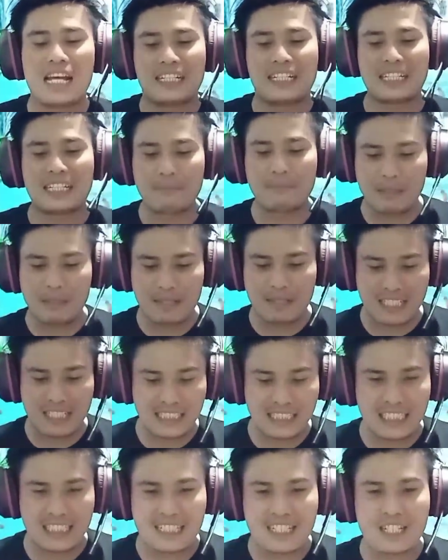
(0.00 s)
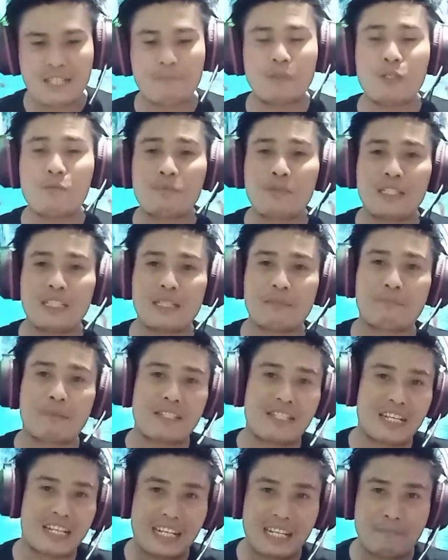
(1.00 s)
Nah, teman-teman sekalian, sebelum kita
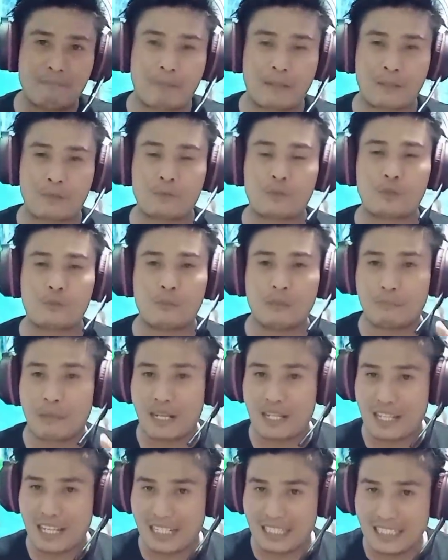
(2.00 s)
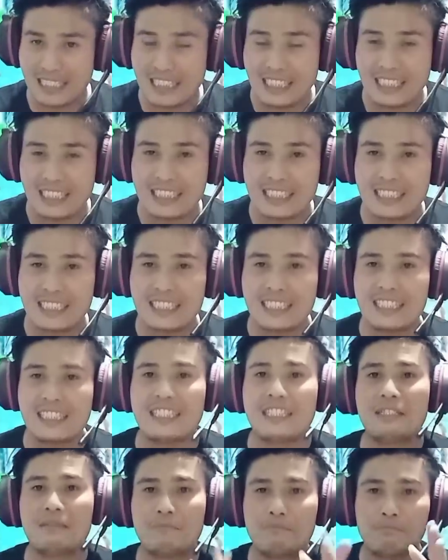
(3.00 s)
panjang lebar untuk membahas hal ini,
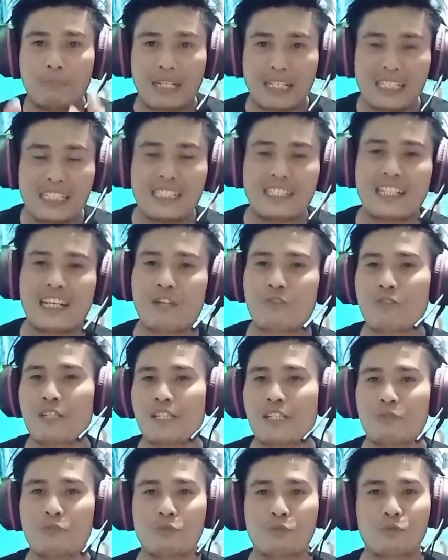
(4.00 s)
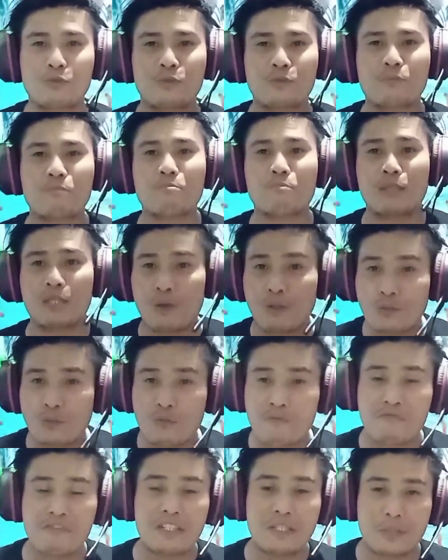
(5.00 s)
Mari kita langsung saja untuk
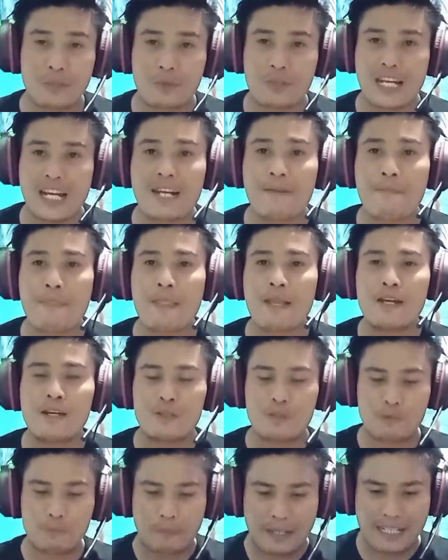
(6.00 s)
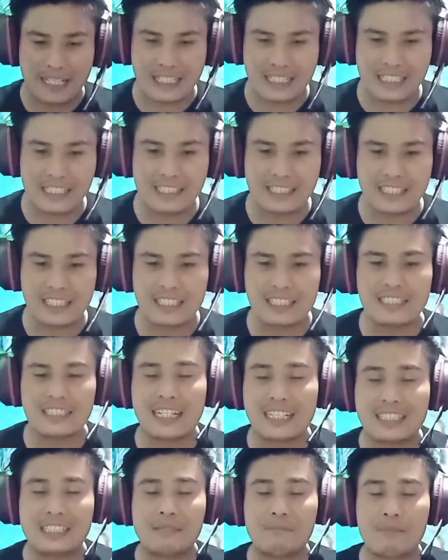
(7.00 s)
menonton videonya supaya kita
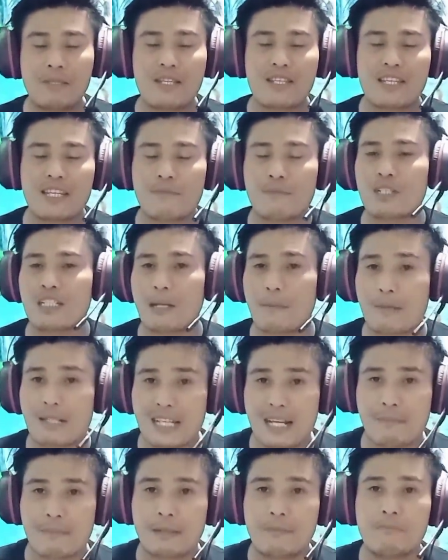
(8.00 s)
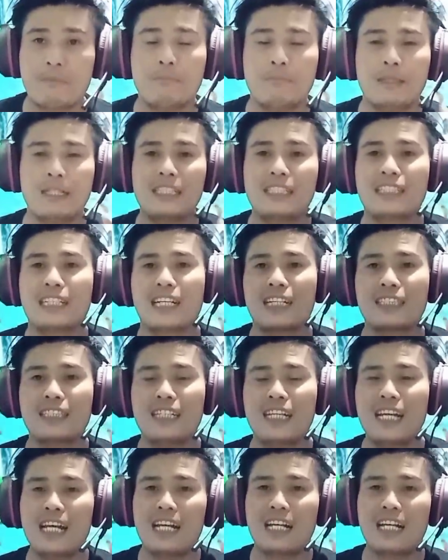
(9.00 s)
nanti bisa bersama-sama memberikan